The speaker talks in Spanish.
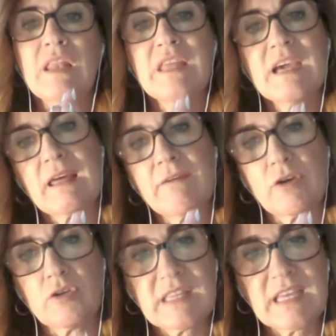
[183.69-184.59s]
cierre de
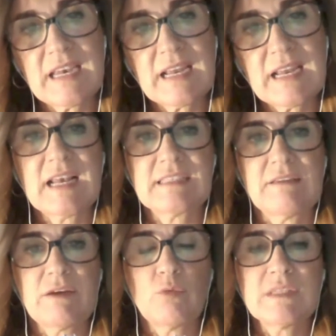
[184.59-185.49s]
fronteras y a las
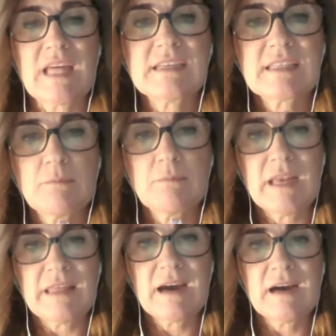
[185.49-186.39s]
dificultades de
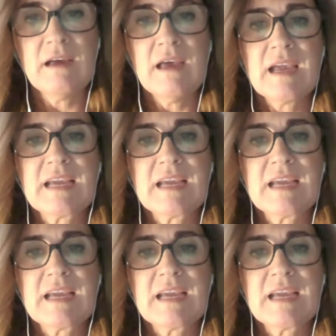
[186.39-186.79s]
movilidad